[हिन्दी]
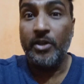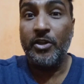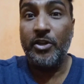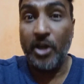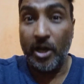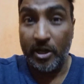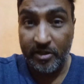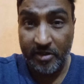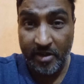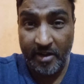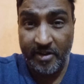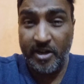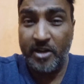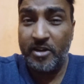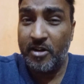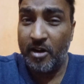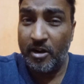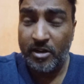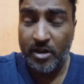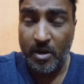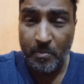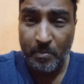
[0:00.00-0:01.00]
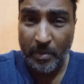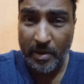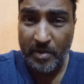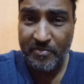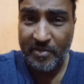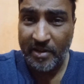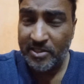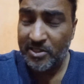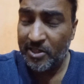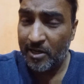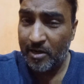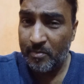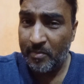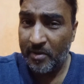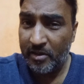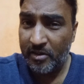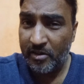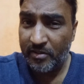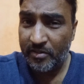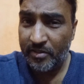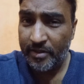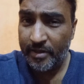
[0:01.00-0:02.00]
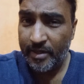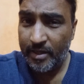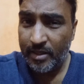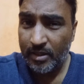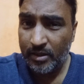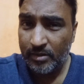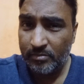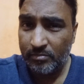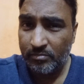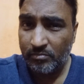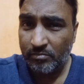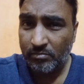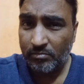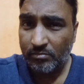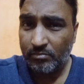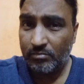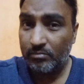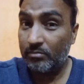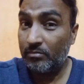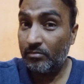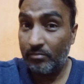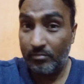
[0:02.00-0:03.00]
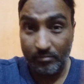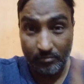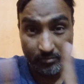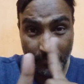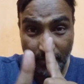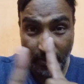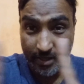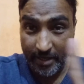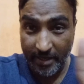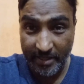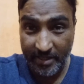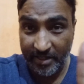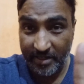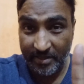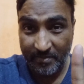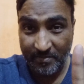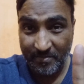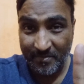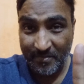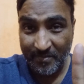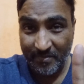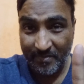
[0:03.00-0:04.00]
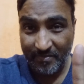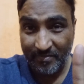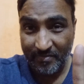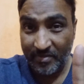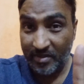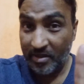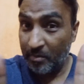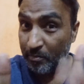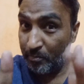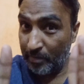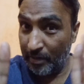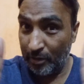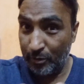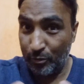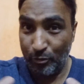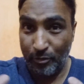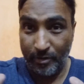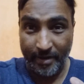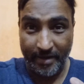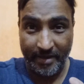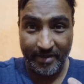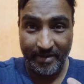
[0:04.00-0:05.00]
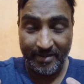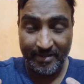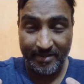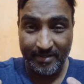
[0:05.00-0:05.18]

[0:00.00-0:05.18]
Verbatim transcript: क्या क्रेडिट कार्ड कंपनी फेक सेटलमेंट करती है नहीं बिल्कुल नहीं